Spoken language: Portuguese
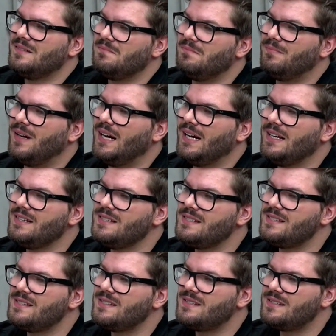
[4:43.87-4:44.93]

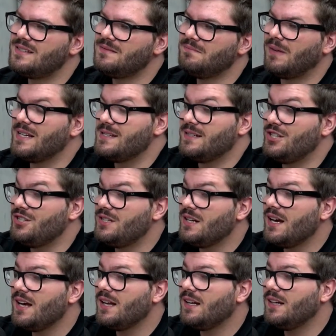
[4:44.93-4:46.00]
Mas, mas a gente
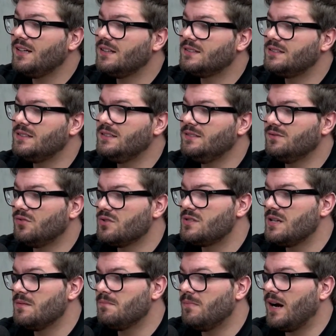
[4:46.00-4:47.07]
é, né? Assim,
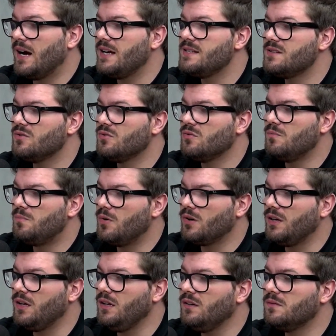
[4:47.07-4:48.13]
você mais, eu um
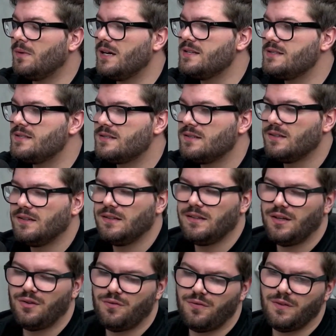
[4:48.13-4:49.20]
pouquinho, mas
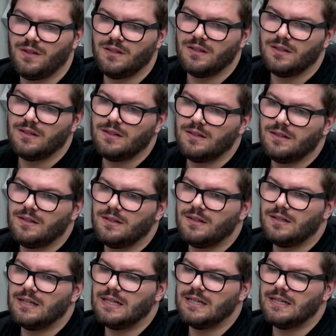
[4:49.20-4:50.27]
enfim.
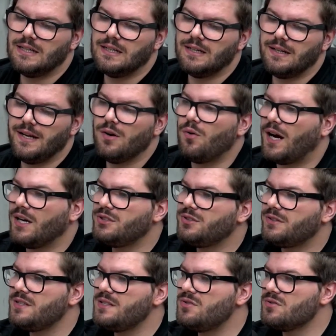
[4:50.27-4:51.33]
Uh, eu acho
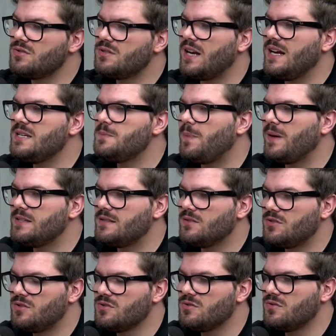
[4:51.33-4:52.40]
que se os três pensam
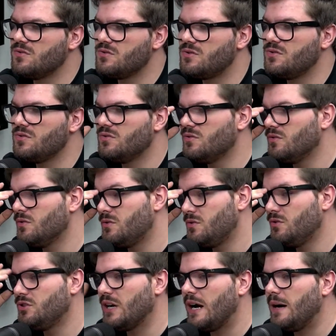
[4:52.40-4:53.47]
se,
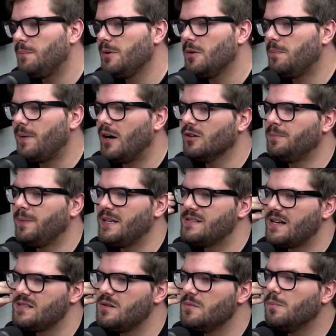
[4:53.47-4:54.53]
se, o Japa e o Paulo
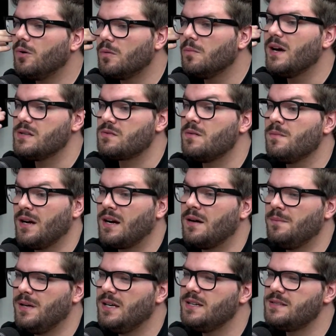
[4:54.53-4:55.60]
pensassem um pouco mais com a minha
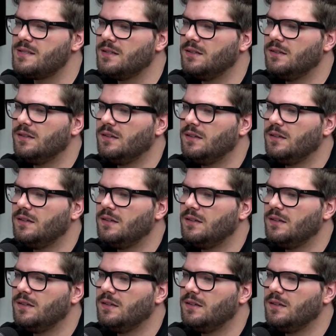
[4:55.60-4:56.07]
cabeça,